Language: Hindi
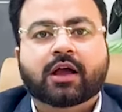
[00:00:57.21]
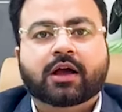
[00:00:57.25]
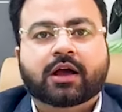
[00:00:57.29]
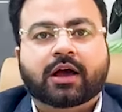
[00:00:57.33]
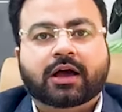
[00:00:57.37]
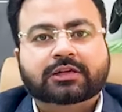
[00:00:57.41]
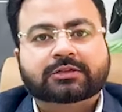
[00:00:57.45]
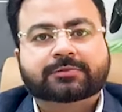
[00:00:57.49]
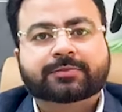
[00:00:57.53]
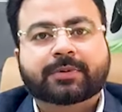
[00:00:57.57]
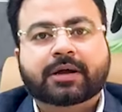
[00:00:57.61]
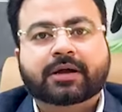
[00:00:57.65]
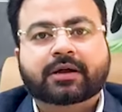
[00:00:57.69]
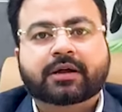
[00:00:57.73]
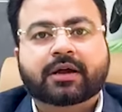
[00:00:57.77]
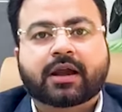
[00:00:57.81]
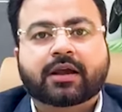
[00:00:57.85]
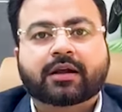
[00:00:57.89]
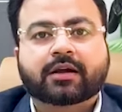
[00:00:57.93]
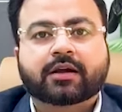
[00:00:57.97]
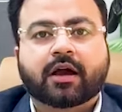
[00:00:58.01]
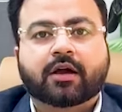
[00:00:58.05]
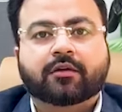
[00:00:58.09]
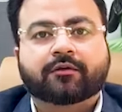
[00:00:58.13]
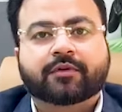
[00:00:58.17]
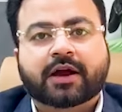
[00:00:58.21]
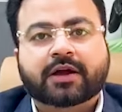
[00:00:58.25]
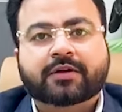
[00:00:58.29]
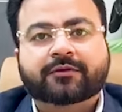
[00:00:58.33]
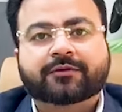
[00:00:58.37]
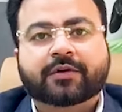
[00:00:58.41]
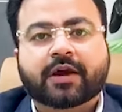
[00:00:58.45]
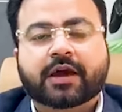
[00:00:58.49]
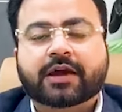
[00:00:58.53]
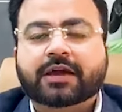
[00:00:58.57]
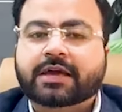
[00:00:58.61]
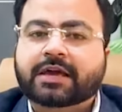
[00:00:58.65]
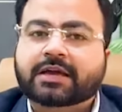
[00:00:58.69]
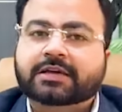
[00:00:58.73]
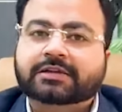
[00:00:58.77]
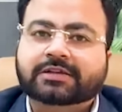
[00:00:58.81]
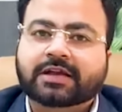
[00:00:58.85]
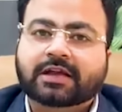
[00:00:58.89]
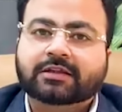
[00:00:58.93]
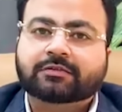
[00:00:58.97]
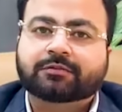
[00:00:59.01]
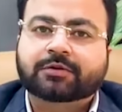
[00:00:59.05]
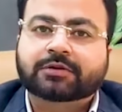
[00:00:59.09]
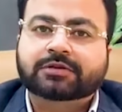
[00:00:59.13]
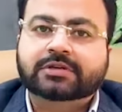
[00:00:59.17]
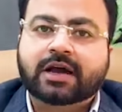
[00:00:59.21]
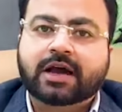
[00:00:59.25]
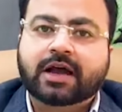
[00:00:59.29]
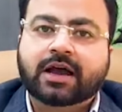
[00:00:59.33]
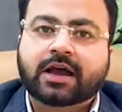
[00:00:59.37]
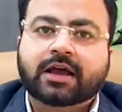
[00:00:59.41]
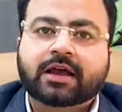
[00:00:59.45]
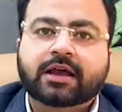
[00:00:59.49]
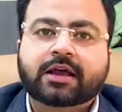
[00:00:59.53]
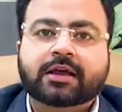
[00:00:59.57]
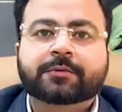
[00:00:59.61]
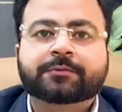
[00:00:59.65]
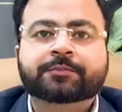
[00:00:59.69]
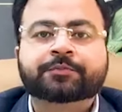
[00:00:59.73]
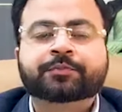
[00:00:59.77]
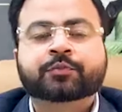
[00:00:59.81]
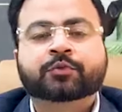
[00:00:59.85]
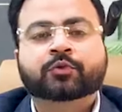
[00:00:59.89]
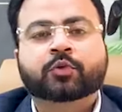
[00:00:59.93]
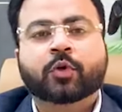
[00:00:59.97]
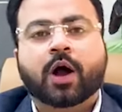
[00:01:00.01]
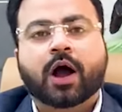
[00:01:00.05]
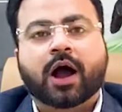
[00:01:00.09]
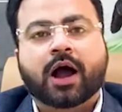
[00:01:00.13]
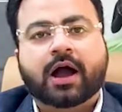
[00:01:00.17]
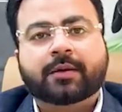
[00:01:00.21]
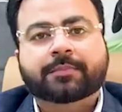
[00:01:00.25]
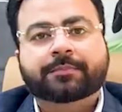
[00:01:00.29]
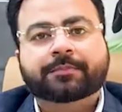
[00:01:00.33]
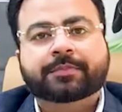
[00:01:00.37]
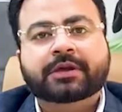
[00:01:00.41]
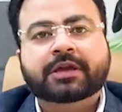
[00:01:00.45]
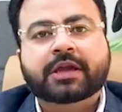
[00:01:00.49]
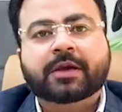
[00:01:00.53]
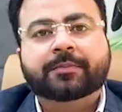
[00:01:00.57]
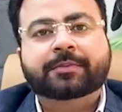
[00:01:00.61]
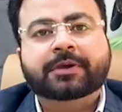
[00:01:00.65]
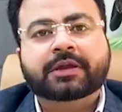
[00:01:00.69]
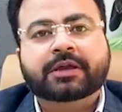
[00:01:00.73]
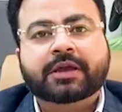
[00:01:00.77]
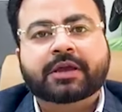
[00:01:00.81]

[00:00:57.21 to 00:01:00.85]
हस्बैंड एंड वाइफ का एक साथ वीजा आया है तो आप भी अपनी